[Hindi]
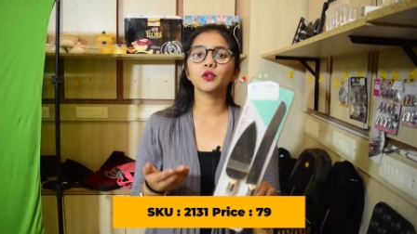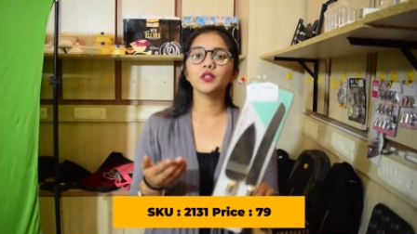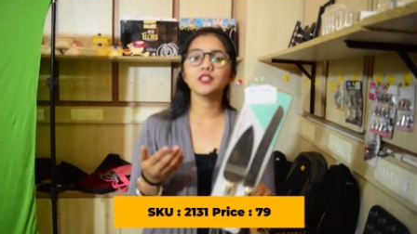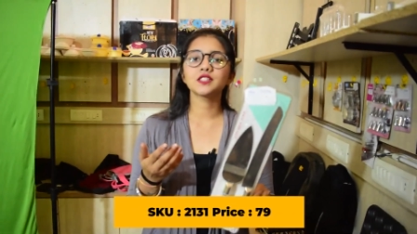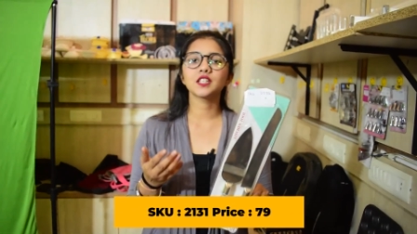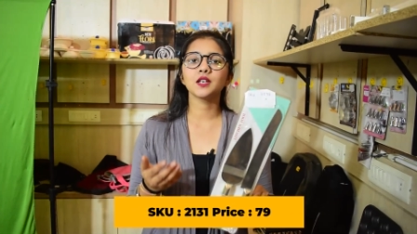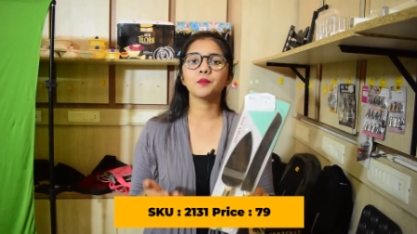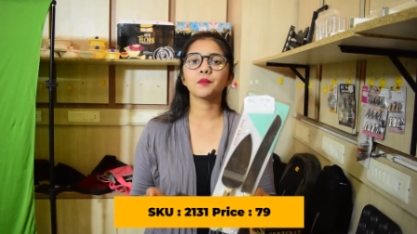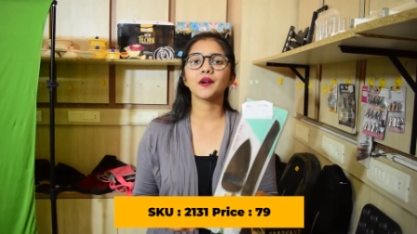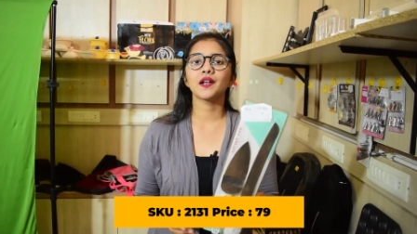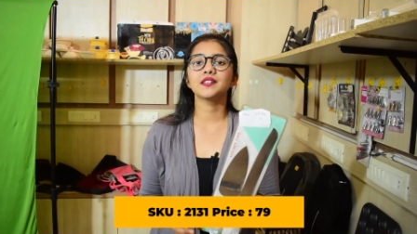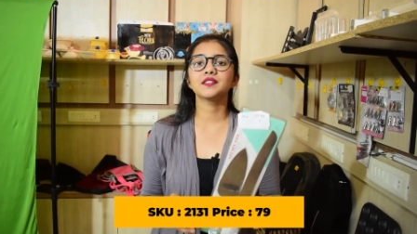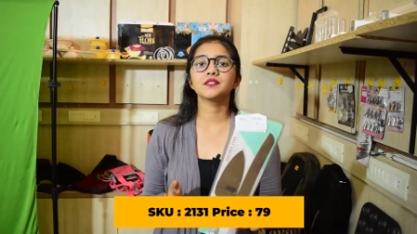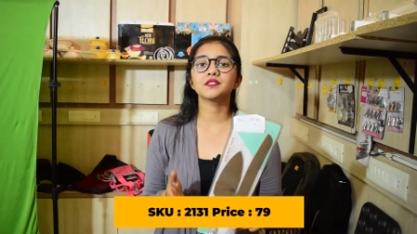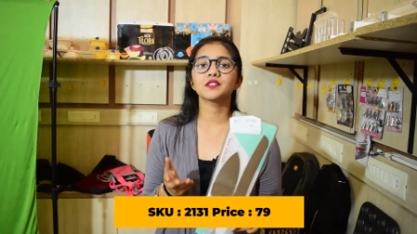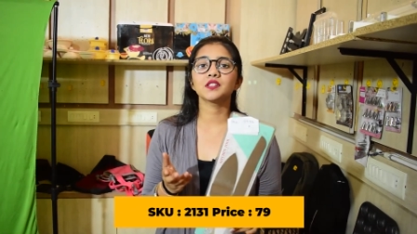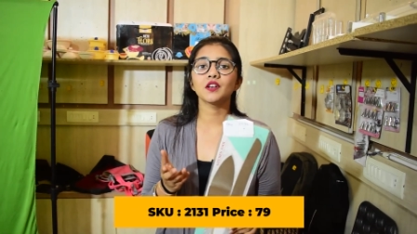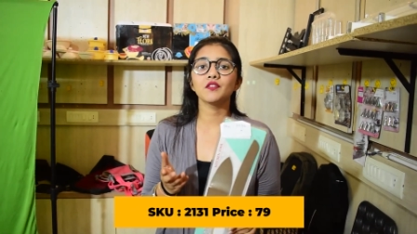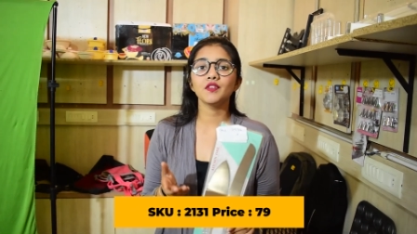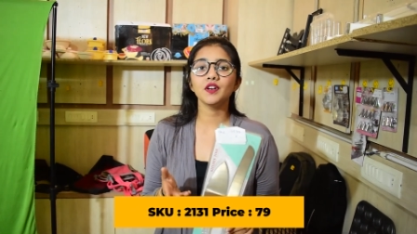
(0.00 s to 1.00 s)
तो इसकी
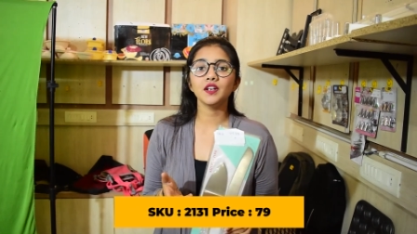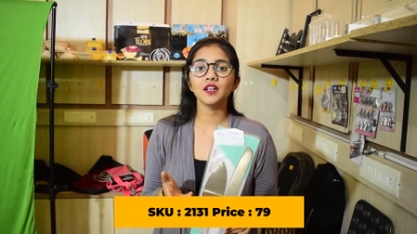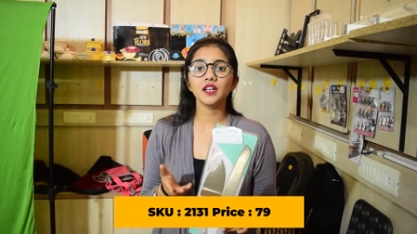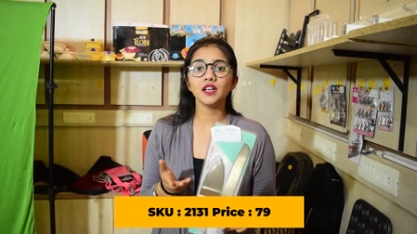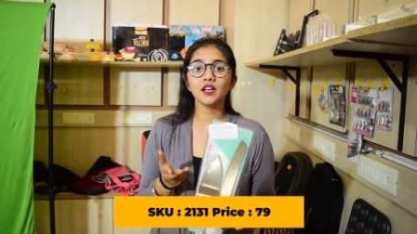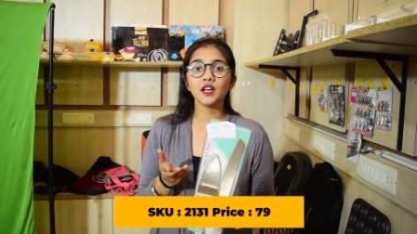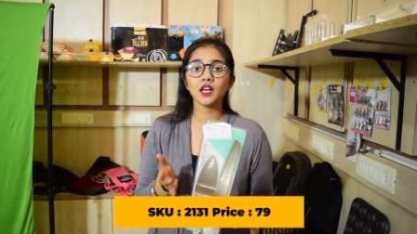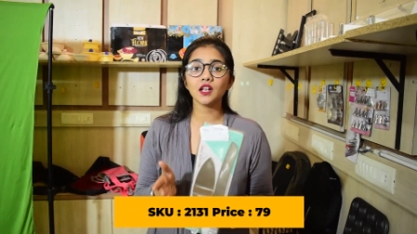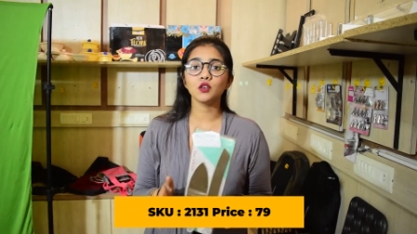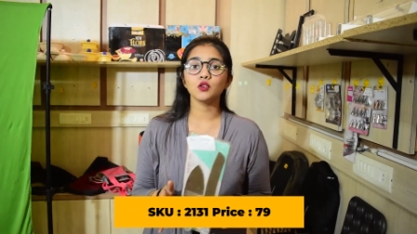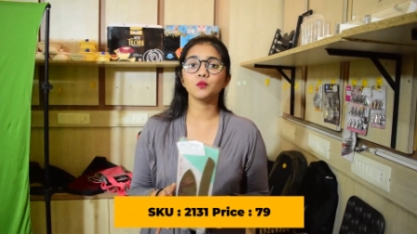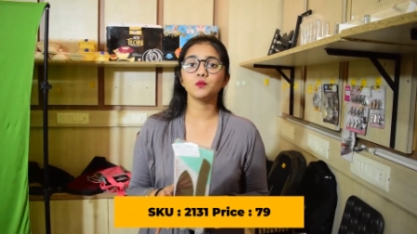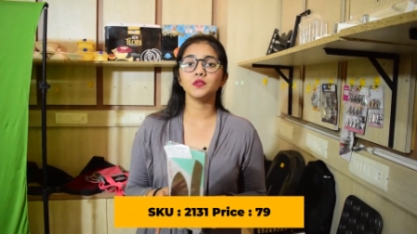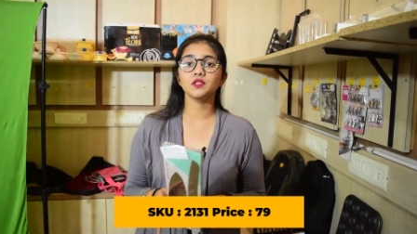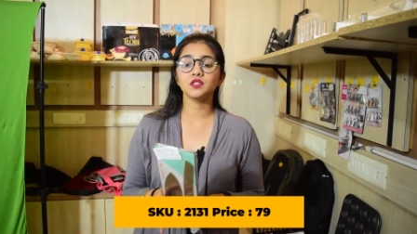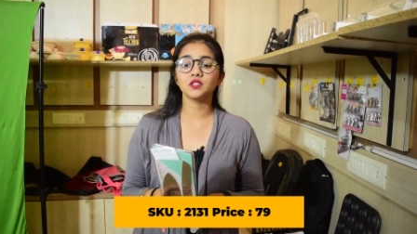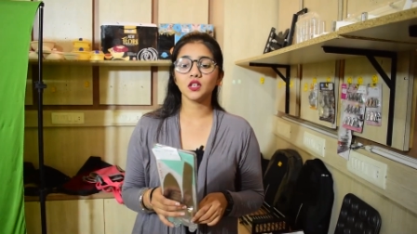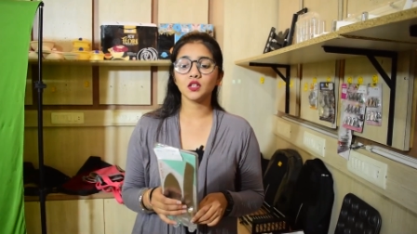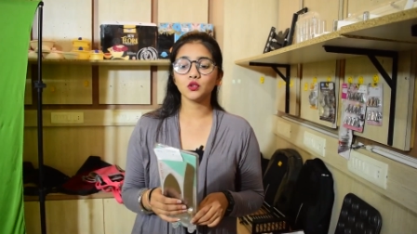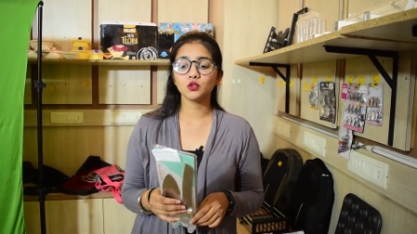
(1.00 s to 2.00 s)
प्राइस सेवेंटी नाइन
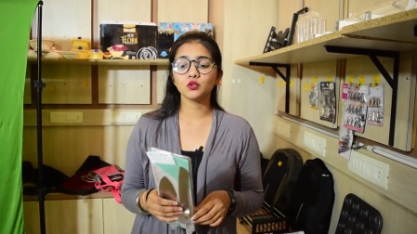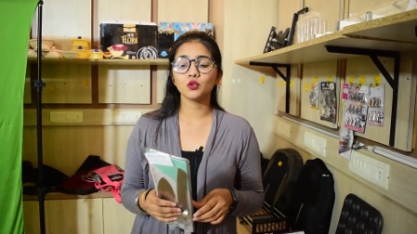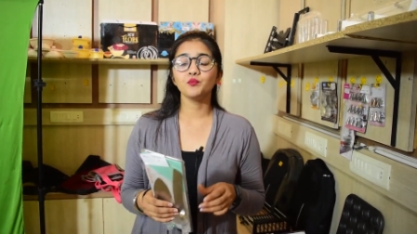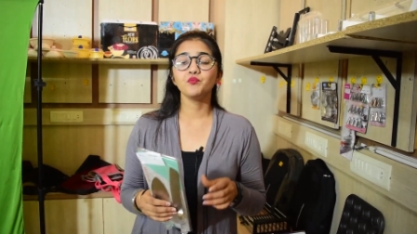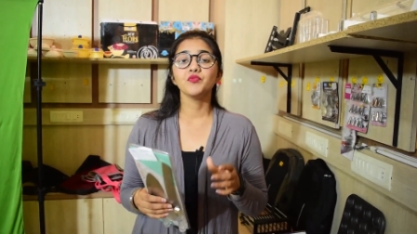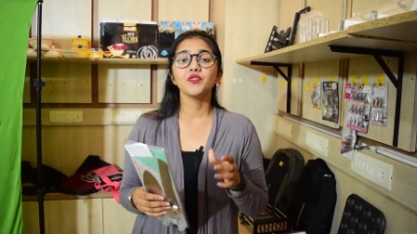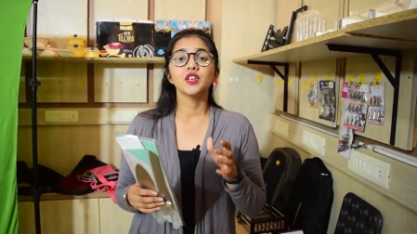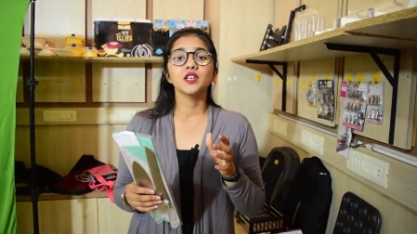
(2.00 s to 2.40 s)
रुपीज़ यहाँ दोस्तों